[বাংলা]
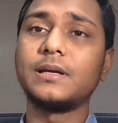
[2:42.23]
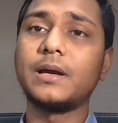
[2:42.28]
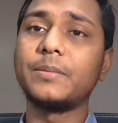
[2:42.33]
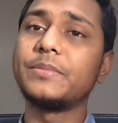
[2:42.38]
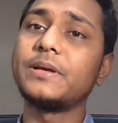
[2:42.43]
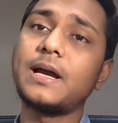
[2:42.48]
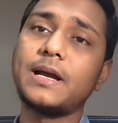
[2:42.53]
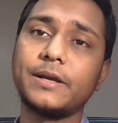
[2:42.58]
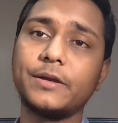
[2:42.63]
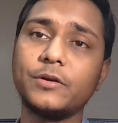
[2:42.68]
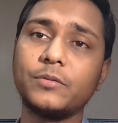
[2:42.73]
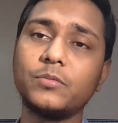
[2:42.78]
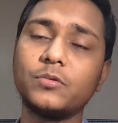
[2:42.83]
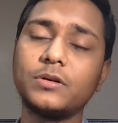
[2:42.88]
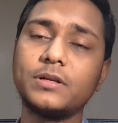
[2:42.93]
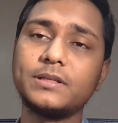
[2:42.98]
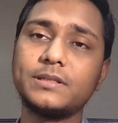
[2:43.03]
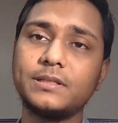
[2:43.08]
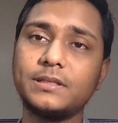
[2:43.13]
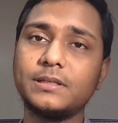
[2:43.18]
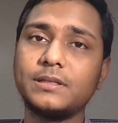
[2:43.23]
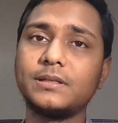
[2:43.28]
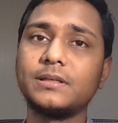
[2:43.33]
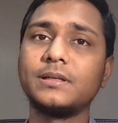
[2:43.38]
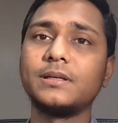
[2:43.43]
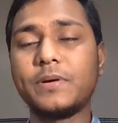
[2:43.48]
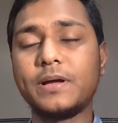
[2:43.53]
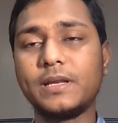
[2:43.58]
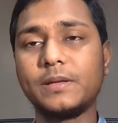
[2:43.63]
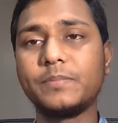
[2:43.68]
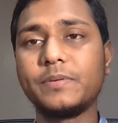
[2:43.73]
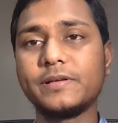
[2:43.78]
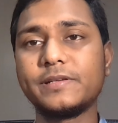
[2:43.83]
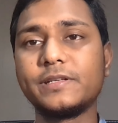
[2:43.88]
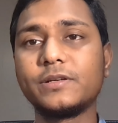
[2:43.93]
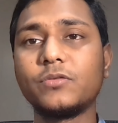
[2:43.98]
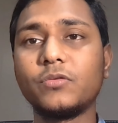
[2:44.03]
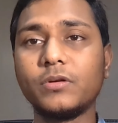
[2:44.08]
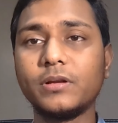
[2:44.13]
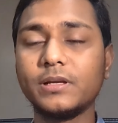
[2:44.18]
আমি আগেও বলেছি
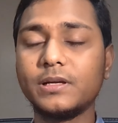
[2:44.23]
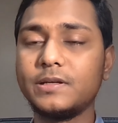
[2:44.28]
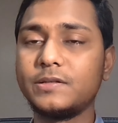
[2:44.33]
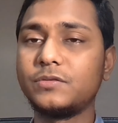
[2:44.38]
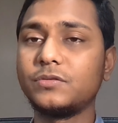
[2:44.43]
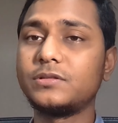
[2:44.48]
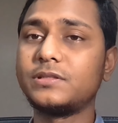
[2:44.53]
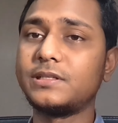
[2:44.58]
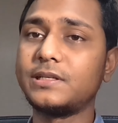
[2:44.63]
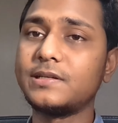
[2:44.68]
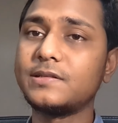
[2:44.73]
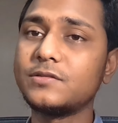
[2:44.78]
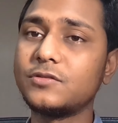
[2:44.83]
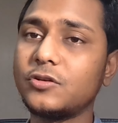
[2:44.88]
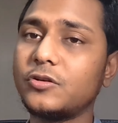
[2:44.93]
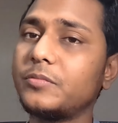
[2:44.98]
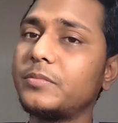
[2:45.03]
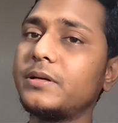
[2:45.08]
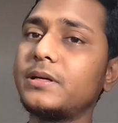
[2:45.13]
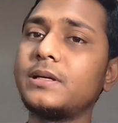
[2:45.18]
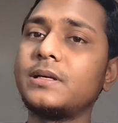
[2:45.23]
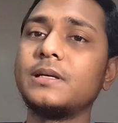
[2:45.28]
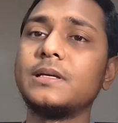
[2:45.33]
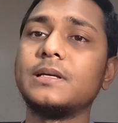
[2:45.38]
পারিপার্শ্বিক অনেক কিছু চেঞ্জ হবে